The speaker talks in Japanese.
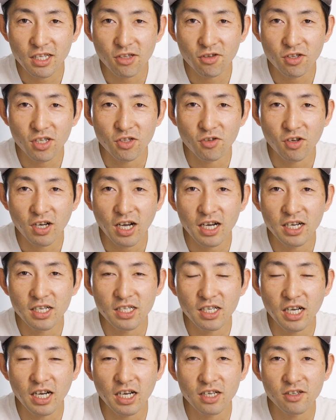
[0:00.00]
た時の
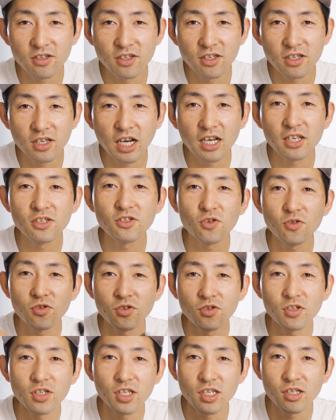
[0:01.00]
感覚、感
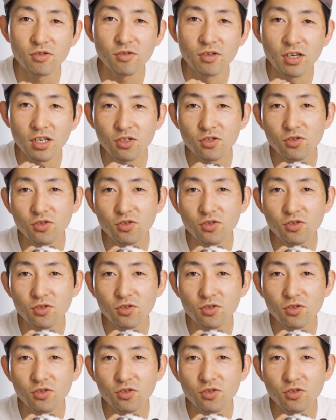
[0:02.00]
触っていうのが